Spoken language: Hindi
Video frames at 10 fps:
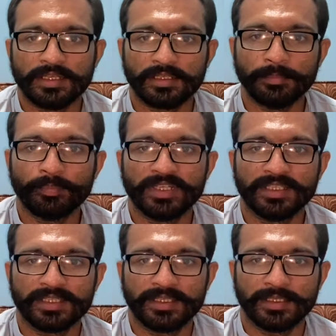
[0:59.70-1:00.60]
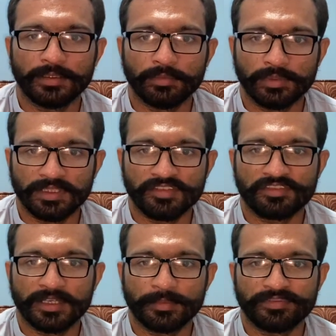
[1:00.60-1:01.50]
कंपनी के
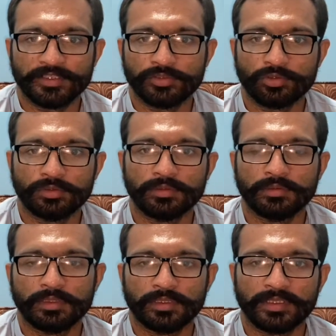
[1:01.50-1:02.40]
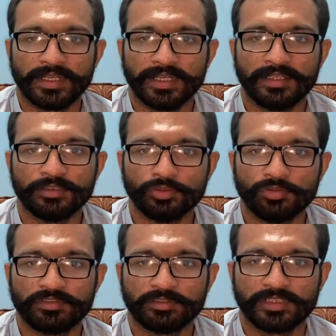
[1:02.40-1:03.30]
हिसाब से जो ग्रेड
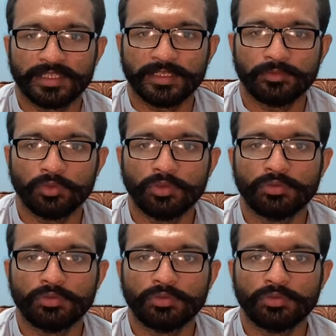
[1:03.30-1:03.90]
यूज़ होता है वो